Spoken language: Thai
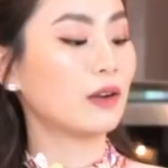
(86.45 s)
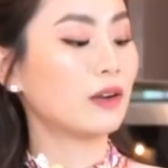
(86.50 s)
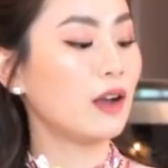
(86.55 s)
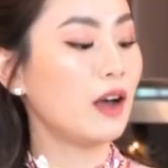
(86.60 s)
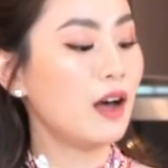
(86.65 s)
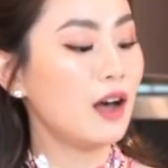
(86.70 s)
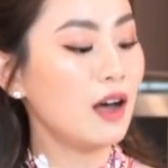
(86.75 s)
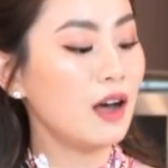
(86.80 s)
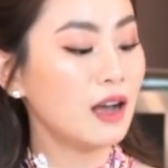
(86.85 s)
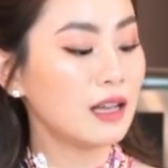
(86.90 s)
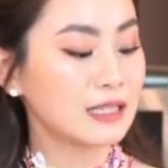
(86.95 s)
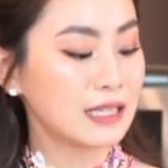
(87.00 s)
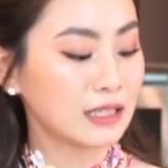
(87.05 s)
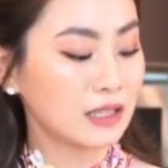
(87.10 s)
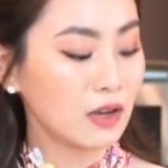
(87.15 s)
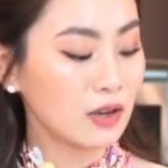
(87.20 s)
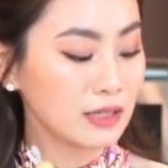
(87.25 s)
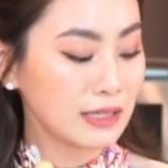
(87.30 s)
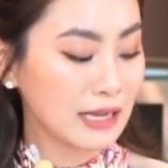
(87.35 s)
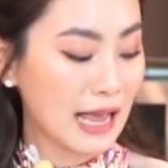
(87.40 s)
แล้วก็
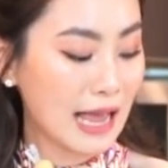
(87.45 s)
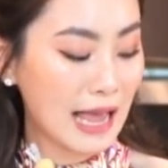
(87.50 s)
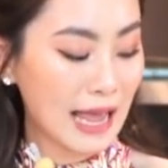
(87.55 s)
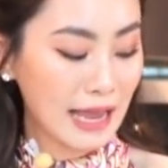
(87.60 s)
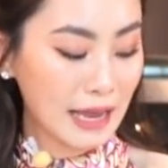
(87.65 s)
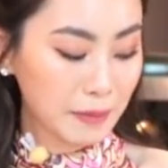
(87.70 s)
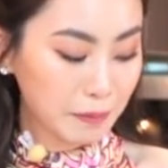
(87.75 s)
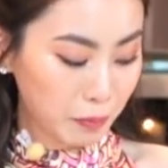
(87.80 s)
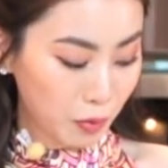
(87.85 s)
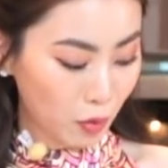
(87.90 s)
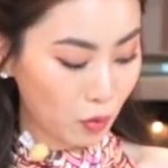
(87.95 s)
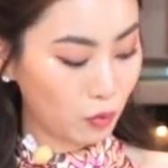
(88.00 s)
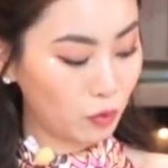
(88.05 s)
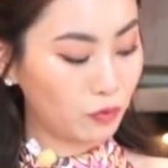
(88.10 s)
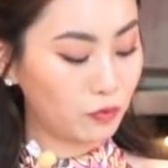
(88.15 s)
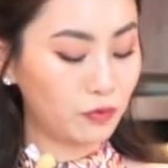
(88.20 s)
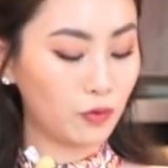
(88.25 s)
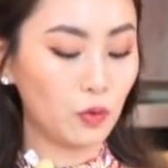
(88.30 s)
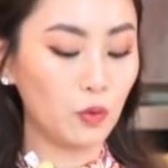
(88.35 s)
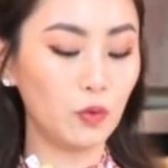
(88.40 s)
จะต้องใช้ผง
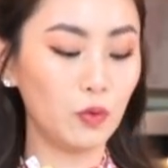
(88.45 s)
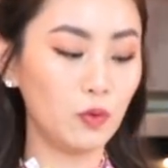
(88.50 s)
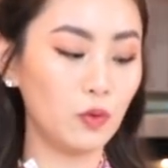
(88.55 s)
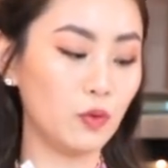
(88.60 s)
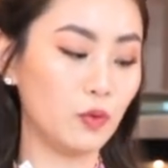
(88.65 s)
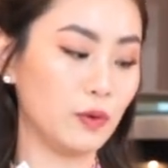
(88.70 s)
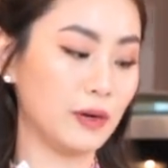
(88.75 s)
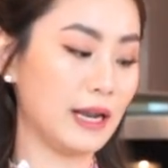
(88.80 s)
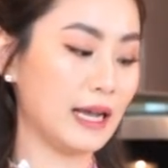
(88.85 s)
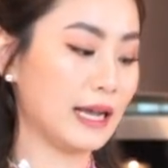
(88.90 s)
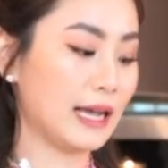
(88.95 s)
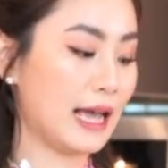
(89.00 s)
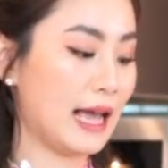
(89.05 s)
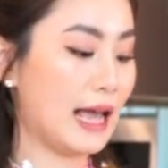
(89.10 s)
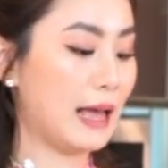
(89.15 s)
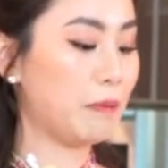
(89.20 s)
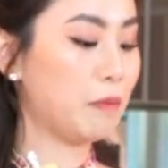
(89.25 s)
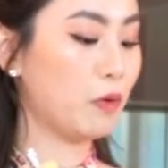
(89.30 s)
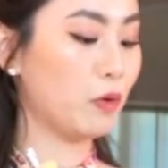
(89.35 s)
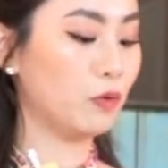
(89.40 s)
ฟูนะ
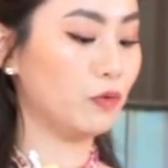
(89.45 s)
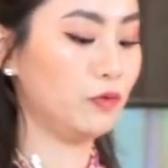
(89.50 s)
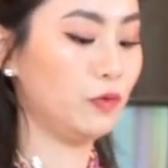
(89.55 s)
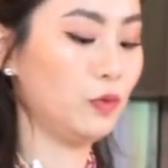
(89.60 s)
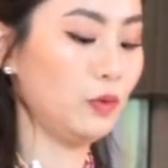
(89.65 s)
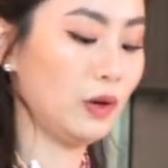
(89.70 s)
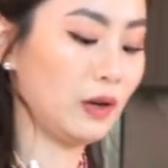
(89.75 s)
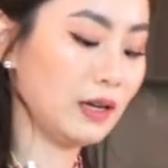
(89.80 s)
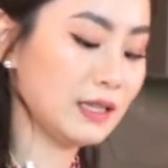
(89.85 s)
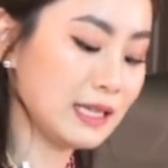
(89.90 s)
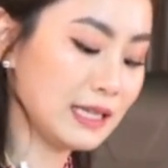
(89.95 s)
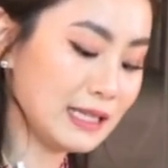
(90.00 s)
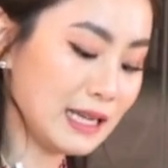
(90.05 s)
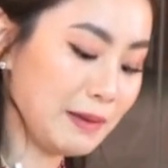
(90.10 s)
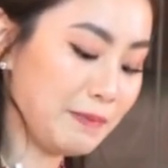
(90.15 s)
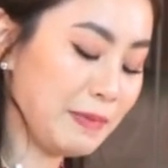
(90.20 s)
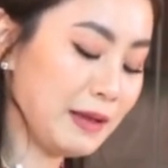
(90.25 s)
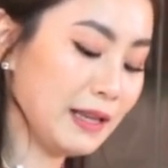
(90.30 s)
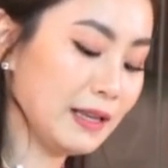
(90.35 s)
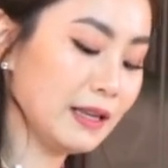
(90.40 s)
คะผงฟูเราก็จะ
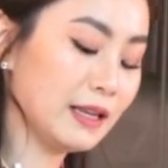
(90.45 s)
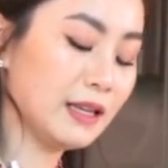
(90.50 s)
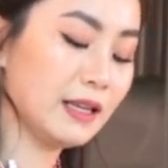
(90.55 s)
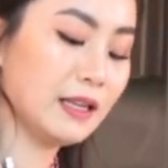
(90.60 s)
ใช้เป็น